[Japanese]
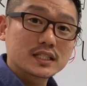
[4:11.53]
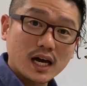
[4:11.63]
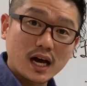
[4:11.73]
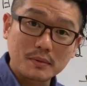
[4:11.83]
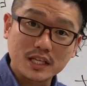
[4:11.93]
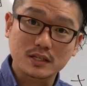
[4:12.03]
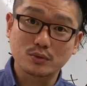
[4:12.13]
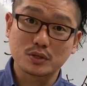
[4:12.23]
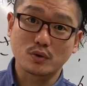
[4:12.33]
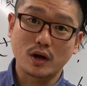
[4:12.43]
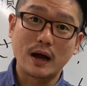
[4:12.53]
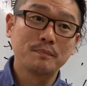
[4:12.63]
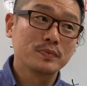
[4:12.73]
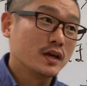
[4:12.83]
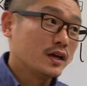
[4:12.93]
さあ皆さんどうでしょうか。
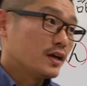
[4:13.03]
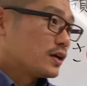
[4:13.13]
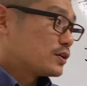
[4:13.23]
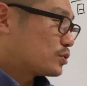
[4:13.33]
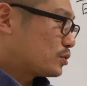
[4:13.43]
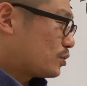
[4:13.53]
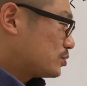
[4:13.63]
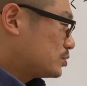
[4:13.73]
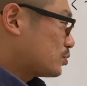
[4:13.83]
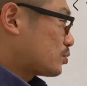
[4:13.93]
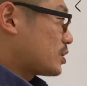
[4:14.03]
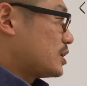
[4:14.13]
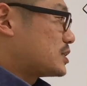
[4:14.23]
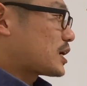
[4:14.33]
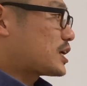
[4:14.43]
その「う」の時
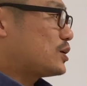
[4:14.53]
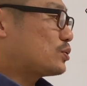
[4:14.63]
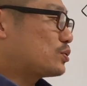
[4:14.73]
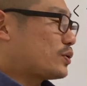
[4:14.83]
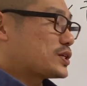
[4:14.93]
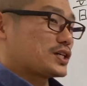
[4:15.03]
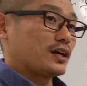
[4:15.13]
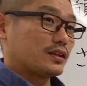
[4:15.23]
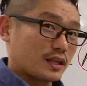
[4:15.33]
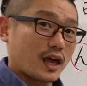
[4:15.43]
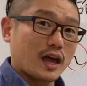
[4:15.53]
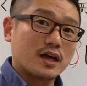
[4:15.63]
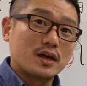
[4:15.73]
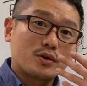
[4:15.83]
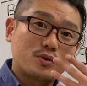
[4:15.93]
に先ほどとは違って